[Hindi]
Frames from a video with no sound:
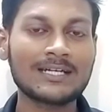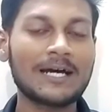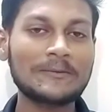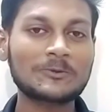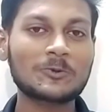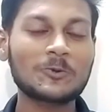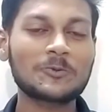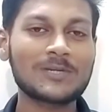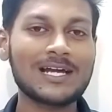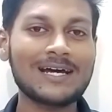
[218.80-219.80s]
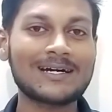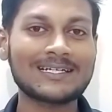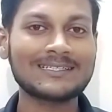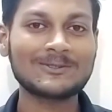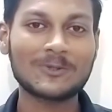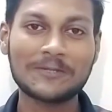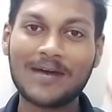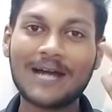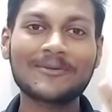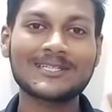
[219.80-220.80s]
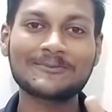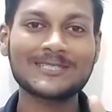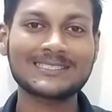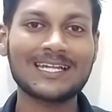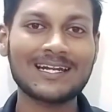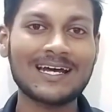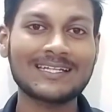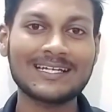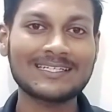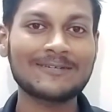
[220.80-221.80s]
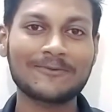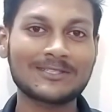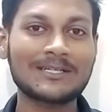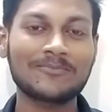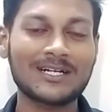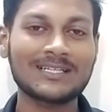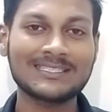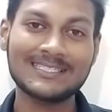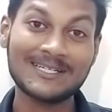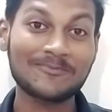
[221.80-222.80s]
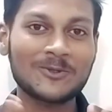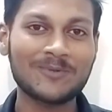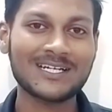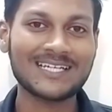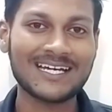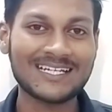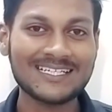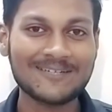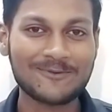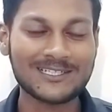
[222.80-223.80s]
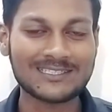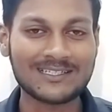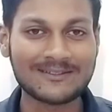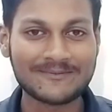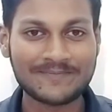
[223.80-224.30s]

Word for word: अब सुकून मिला जो दिमाग में तब से चल रहा था कि इन्फ्लेशन बढ़ना चाहिए अब तो बढ़ गया ना इन्फ्लेशन